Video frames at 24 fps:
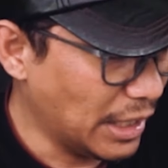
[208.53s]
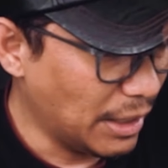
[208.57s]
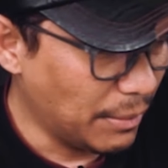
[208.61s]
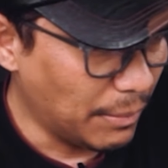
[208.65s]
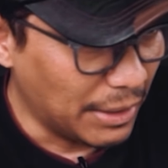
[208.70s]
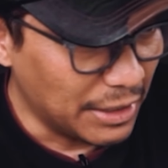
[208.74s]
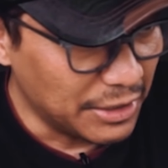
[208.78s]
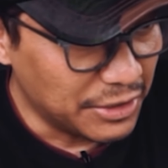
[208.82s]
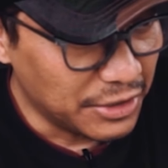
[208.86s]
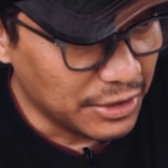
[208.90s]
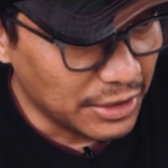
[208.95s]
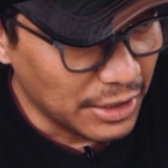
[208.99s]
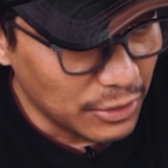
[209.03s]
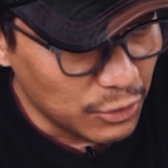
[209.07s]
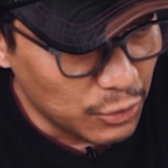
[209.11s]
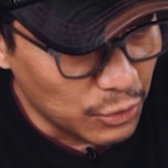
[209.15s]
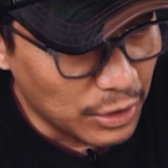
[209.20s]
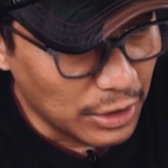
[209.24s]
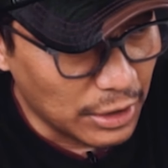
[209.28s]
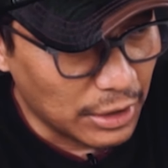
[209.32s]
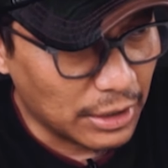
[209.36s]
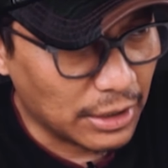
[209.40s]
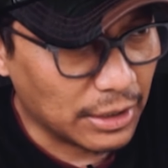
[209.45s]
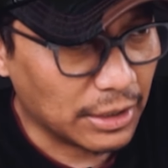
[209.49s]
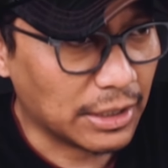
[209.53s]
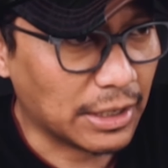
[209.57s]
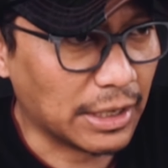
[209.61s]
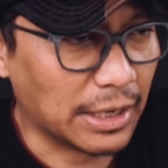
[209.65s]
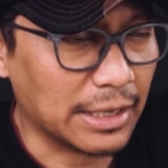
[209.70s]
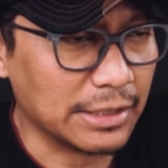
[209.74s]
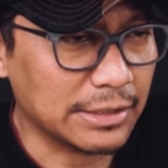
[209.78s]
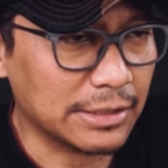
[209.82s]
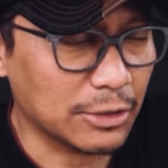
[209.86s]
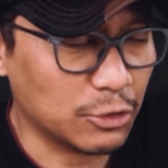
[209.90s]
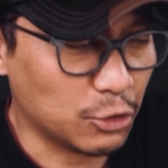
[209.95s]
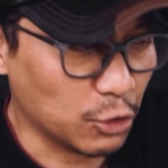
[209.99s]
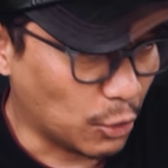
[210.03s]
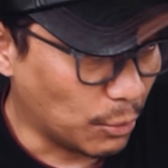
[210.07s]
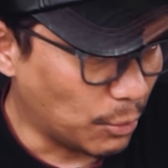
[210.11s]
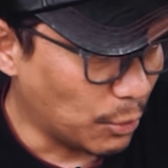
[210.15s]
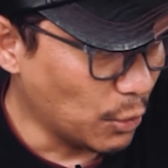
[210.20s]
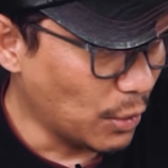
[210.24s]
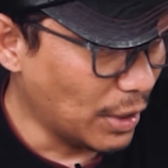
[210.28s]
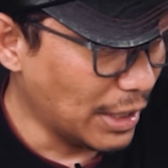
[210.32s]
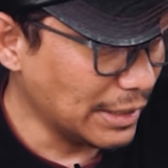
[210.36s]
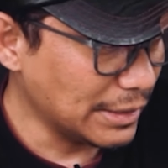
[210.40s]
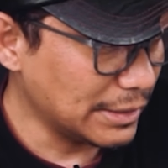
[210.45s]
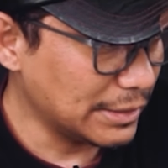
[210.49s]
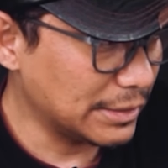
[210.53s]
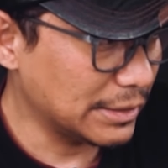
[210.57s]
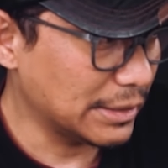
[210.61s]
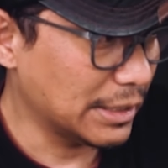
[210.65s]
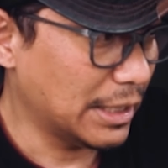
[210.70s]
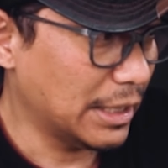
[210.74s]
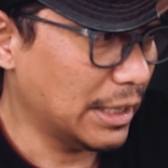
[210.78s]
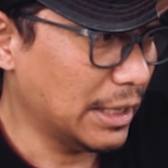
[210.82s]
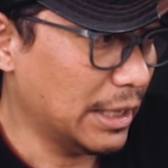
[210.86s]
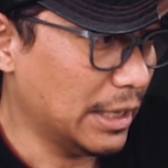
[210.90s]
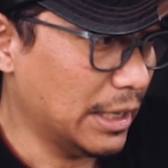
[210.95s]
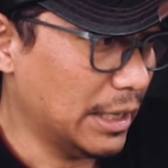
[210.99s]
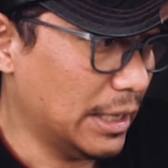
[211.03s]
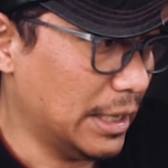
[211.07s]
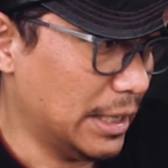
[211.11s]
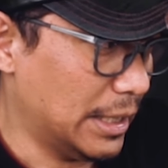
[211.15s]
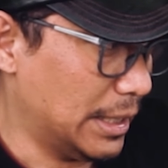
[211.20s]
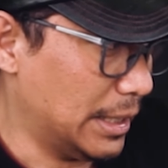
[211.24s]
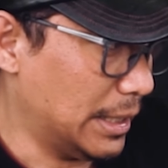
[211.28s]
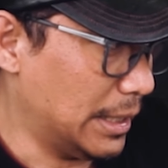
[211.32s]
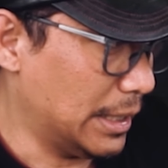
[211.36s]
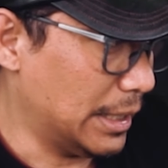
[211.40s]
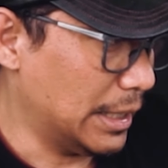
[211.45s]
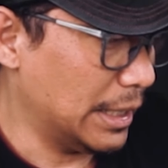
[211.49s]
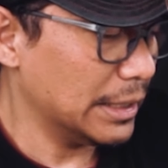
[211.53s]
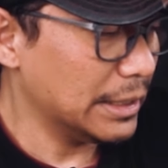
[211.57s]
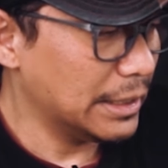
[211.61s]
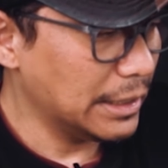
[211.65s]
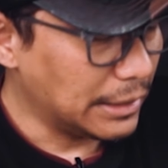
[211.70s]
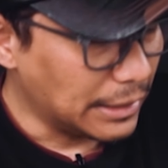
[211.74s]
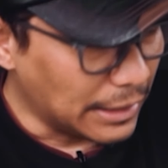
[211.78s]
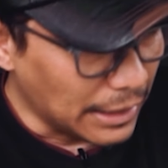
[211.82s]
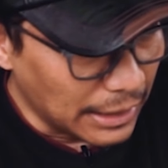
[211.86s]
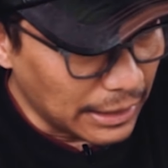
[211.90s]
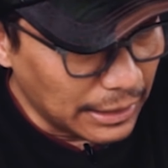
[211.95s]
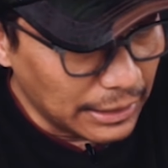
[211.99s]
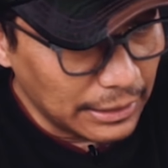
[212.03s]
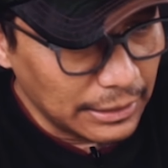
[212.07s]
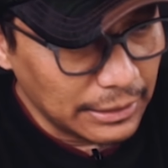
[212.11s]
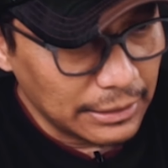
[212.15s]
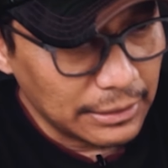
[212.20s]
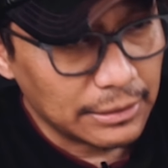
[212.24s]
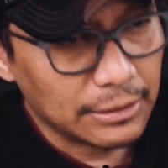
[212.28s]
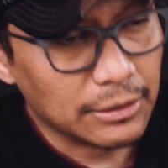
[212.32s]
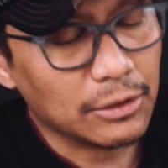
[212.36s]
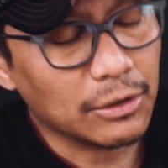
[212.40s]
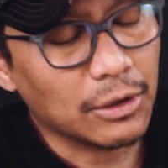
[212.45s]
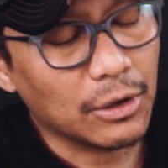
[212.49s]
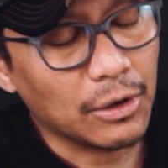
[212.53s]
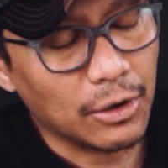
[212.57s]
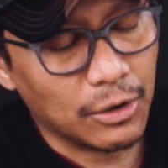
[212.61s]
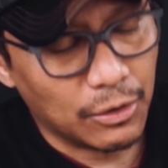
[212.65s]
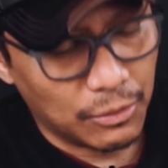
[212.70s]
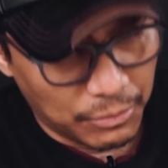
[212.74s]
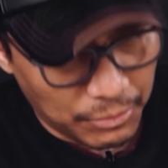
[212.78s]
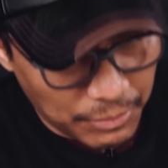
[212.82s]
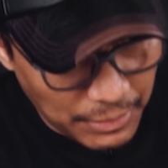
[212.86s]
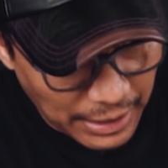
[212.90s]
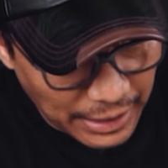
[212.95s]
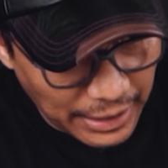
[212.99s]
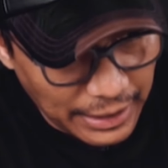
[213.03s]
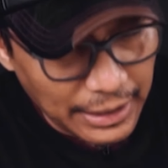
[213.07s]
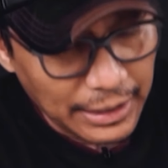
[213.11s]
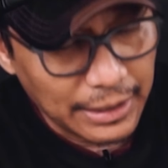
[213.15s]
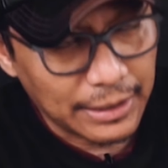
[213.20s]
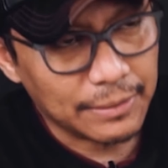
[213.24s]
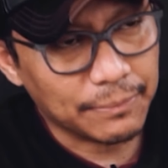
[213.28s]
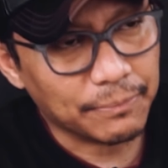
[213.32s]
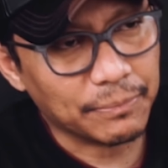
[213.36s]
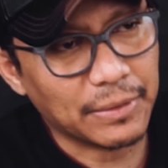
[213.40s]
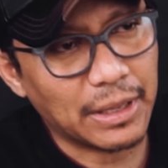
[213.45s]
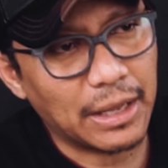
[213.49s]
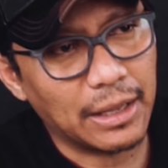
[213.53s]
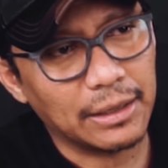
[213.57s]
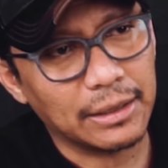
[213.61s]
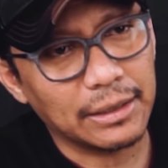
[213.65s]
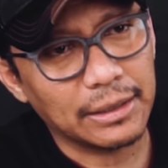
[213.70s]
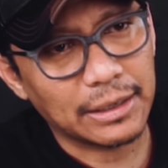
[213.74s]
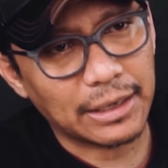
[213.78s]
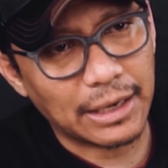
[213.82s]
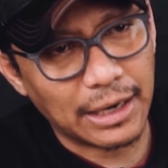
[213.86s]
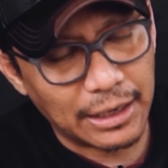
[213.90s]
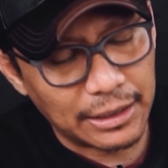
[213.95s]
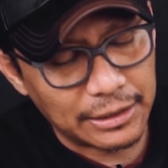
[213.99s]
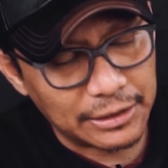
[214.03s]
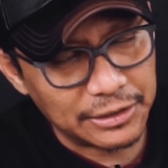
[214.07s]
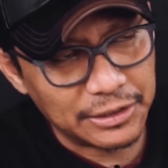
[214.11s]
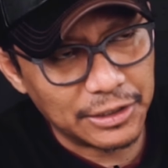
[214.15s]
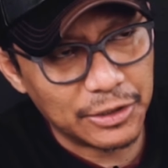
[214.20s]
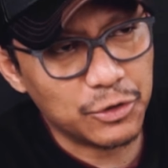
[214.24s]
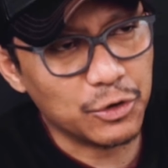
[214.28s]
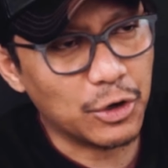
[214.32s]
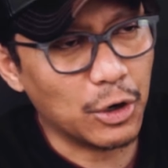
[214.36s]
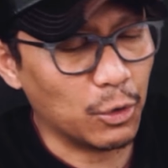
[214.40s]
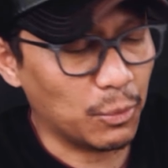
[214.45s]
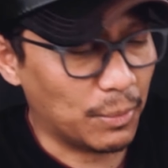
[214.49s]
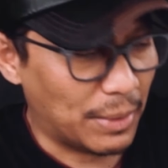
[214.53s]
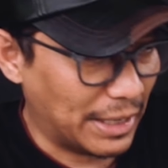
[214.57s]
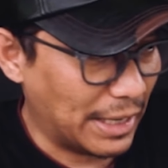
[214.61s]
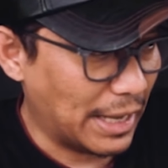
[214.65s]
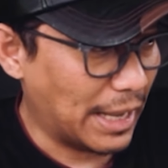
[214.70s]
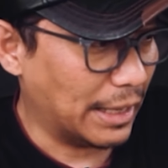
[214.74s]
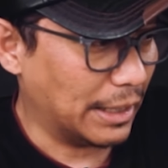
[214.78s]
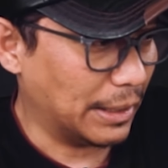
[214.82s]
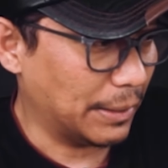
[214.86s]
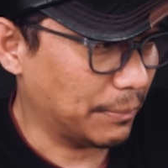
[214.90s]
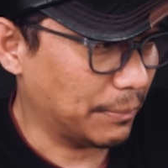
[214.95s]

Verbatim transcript: Imagingnya juga kerasa cukup luas, eh, detail baik dan kualitasnya juga lumayan.